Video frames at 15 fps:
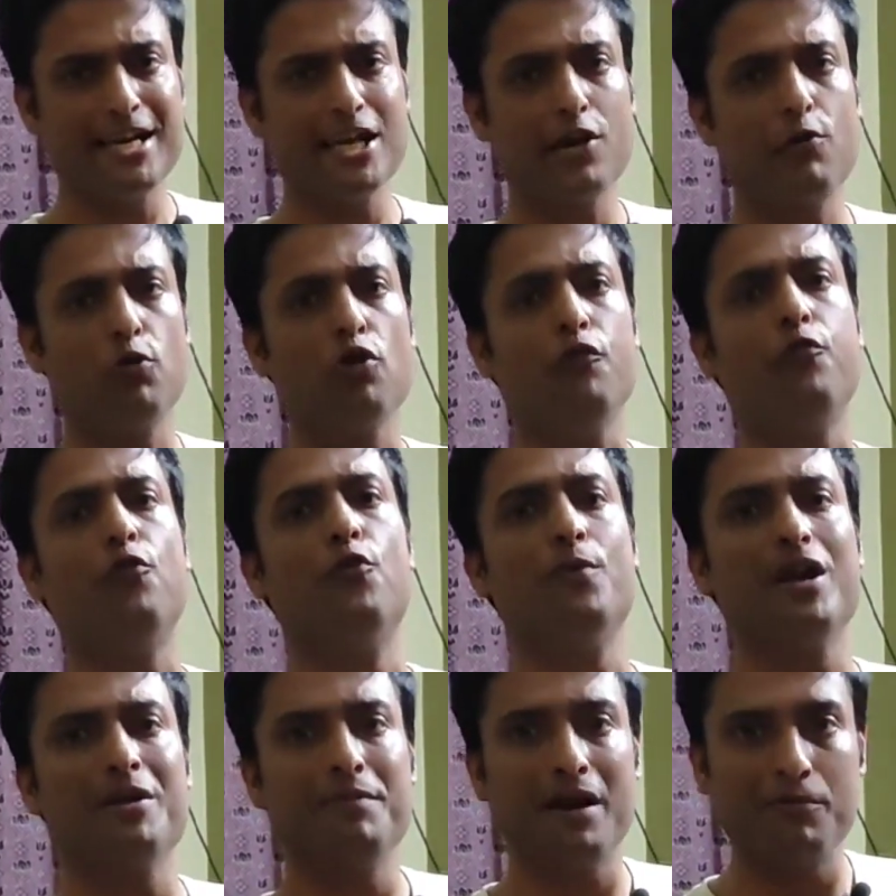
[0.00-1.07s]
এখানে কোনো
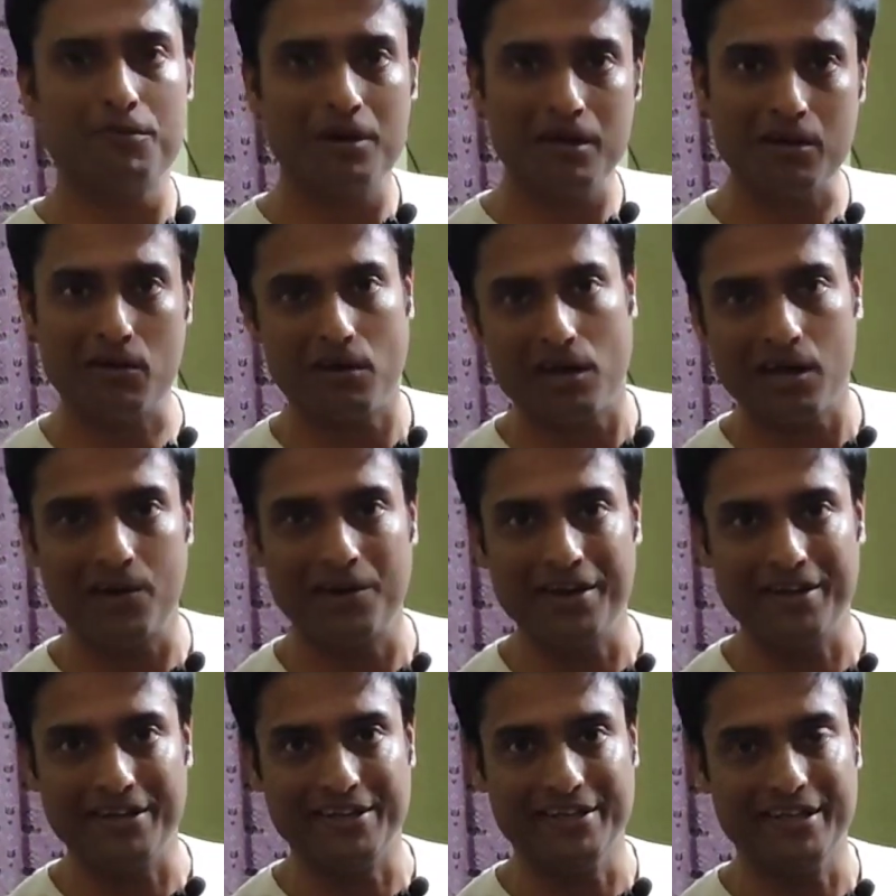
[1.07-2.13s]
ফোমের ব্যবহার করা
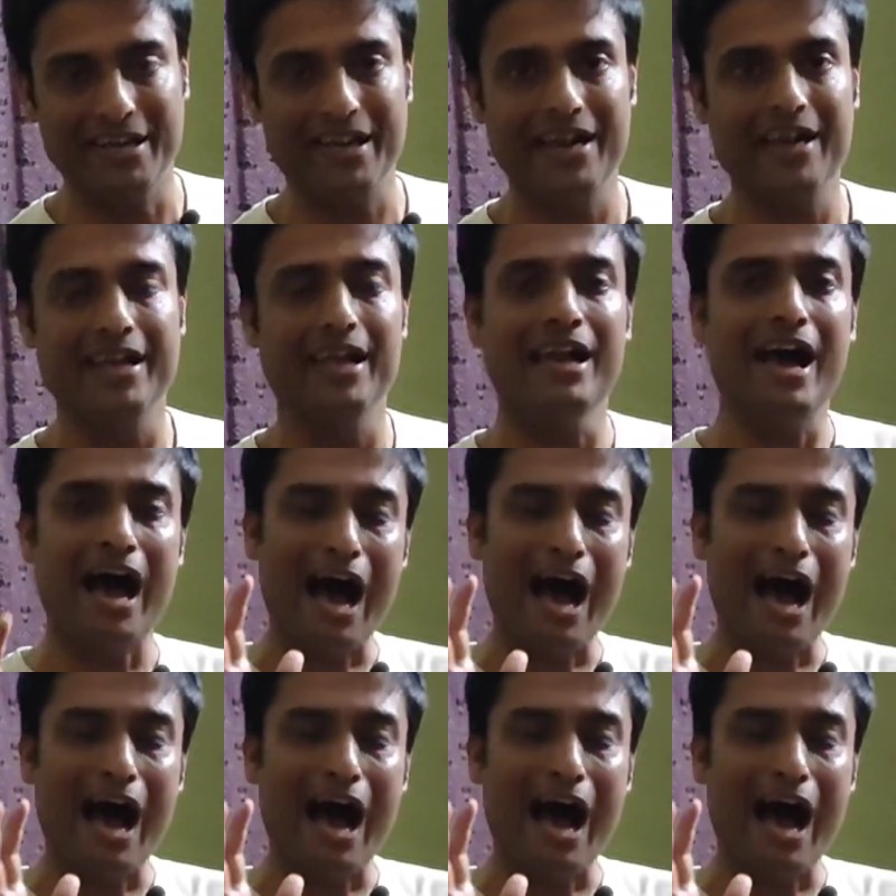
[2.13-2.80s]
হয়নি এখানে